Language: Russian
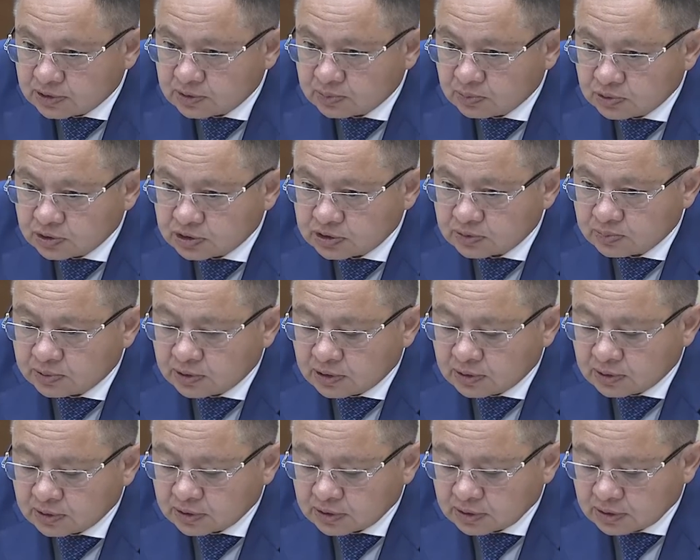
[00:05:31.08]

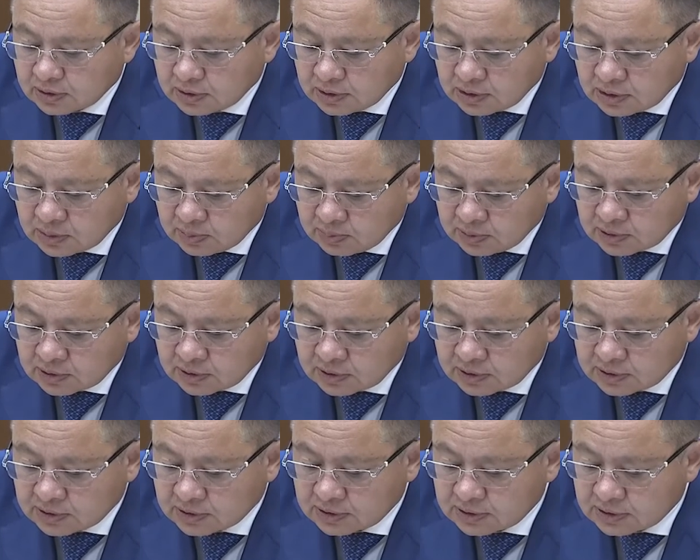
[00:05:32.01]
муниципальных и
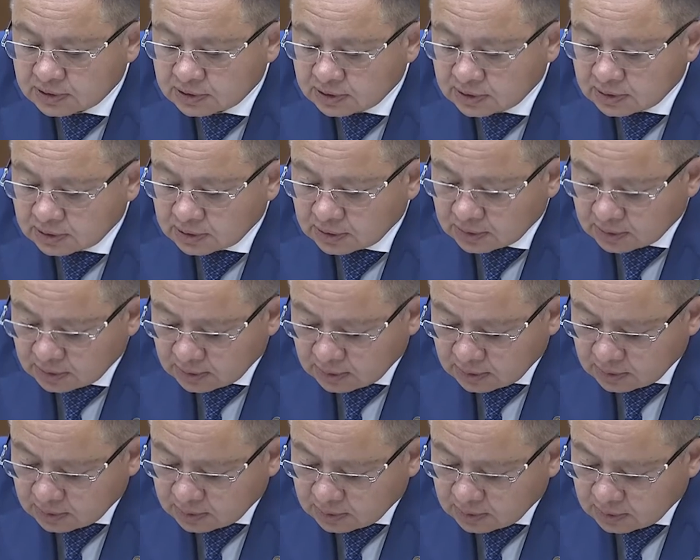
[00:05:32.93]
15
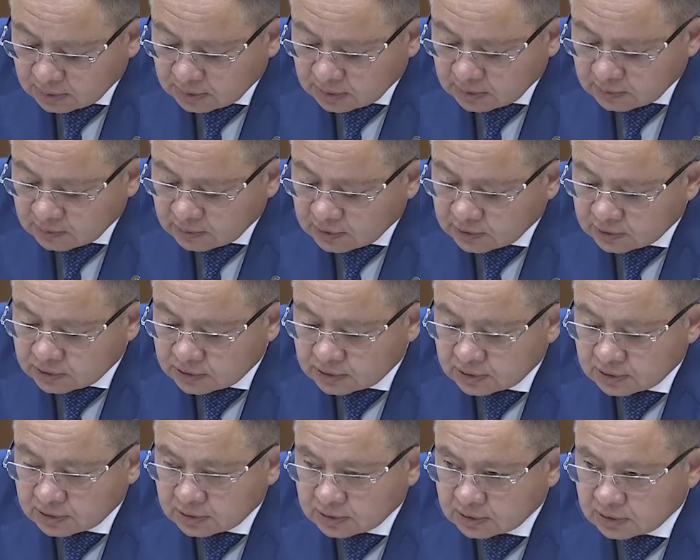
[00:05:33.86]

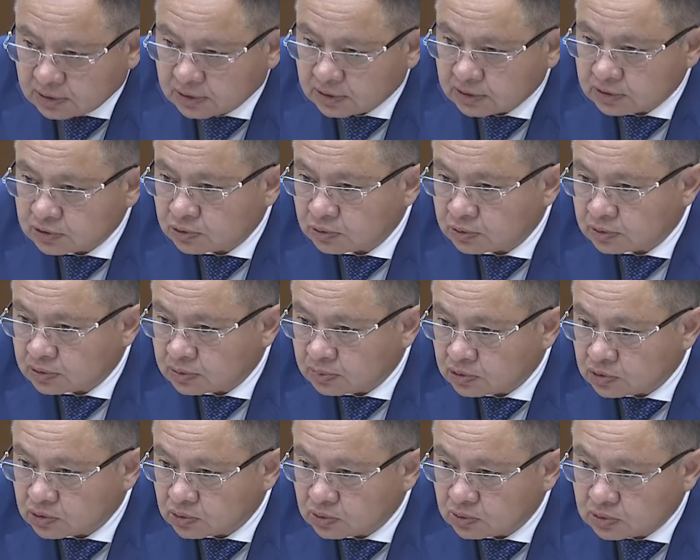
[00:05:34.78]
являются коррекционными
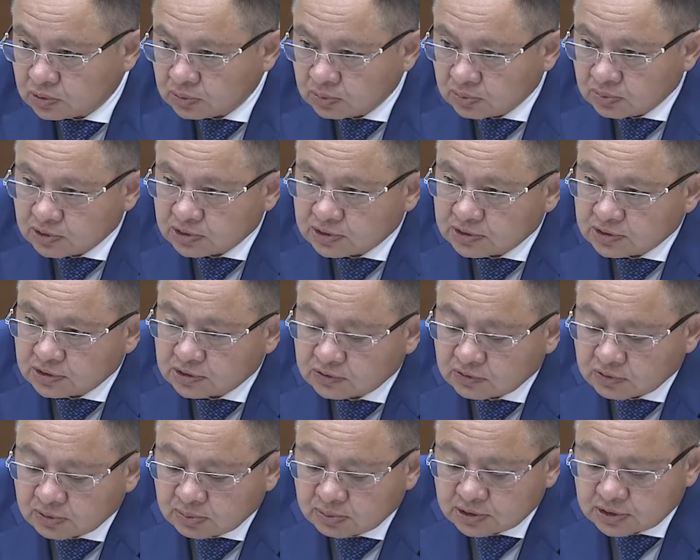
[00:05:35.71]
школами
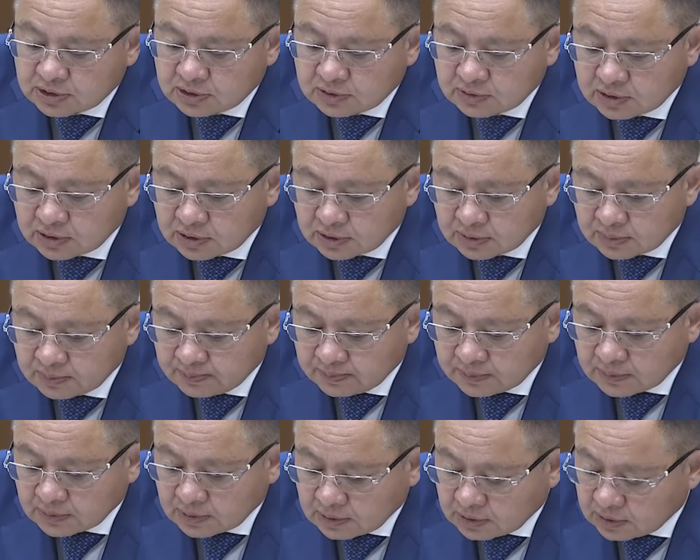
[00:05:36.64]
Министерства образования.
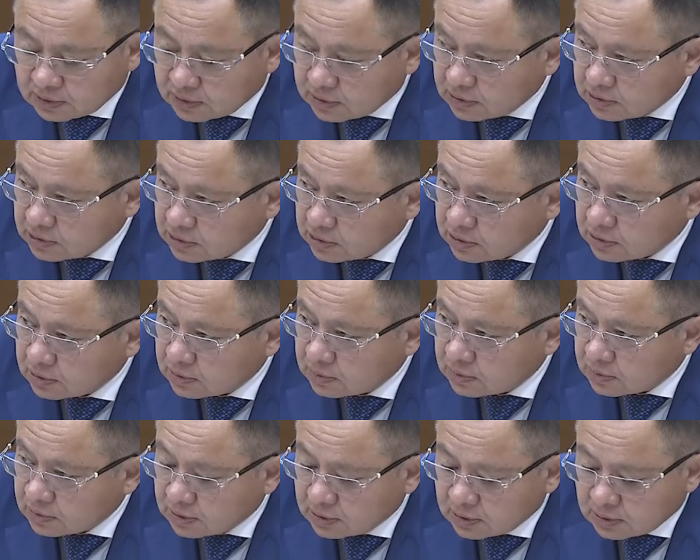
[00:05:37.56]
И также
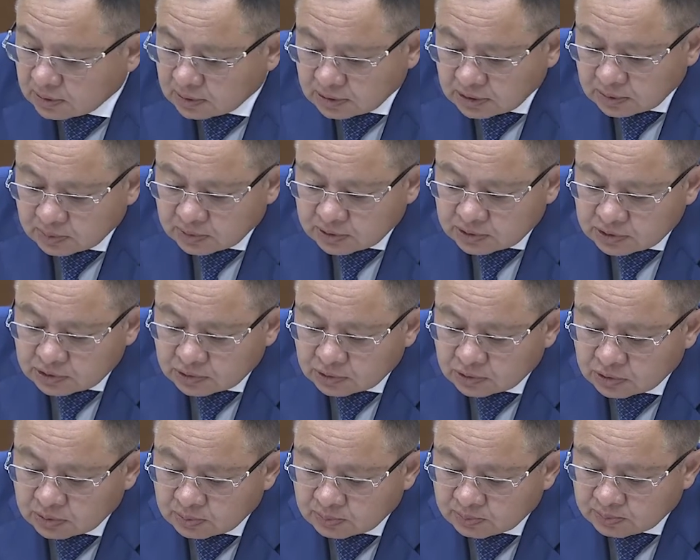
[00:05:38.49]
э,
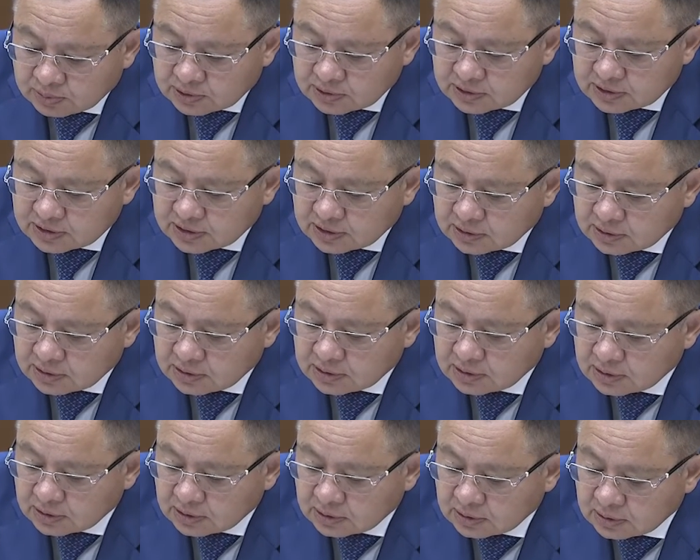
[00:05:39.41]
ремонтируем
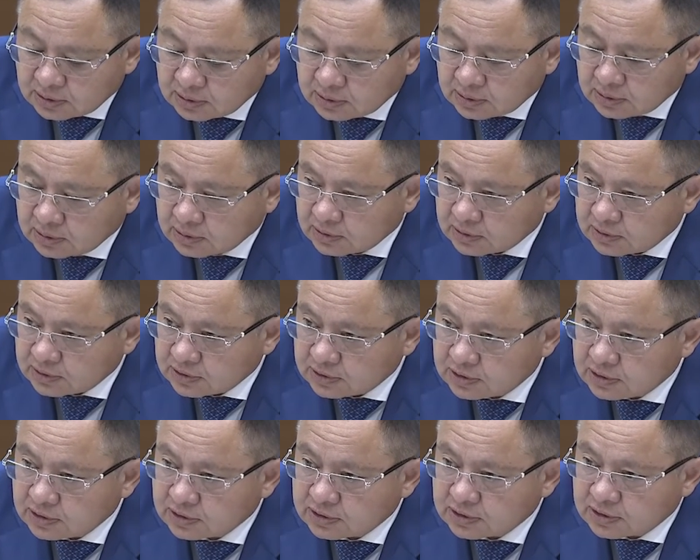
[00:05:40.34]
53 э,
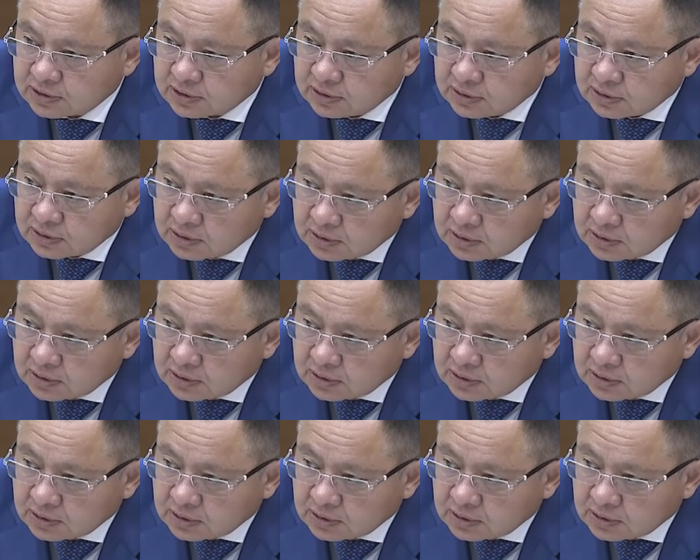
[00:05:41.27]
детских сада.